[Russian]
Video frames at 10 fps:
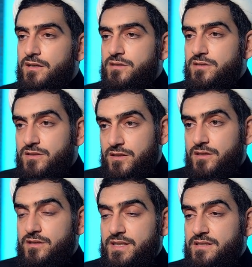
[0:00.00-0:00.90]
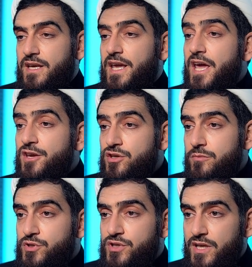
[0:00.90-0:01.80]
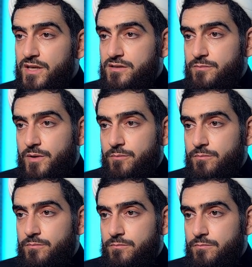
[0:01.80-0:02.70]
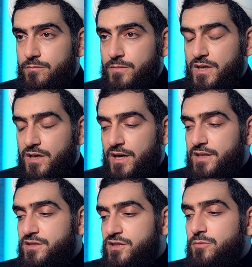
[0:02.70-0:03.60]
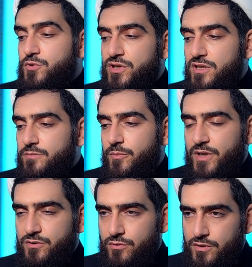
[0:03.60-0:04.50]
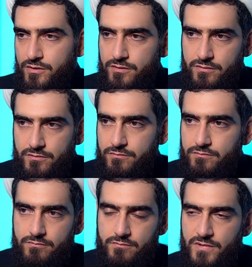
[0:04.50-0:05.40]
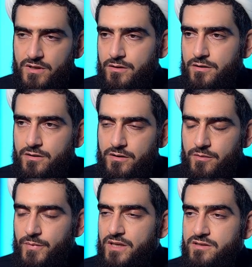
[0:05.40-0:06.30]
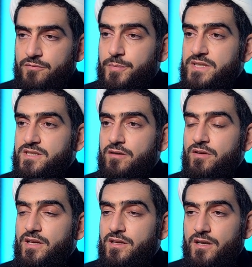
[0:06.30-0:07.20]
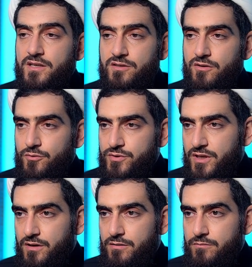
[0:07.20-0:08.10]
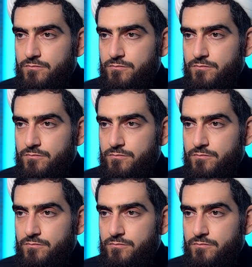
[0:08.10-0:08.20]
с настоящим шиизмом, а не с тем шиизмом, который имеется в представлениях этих людей,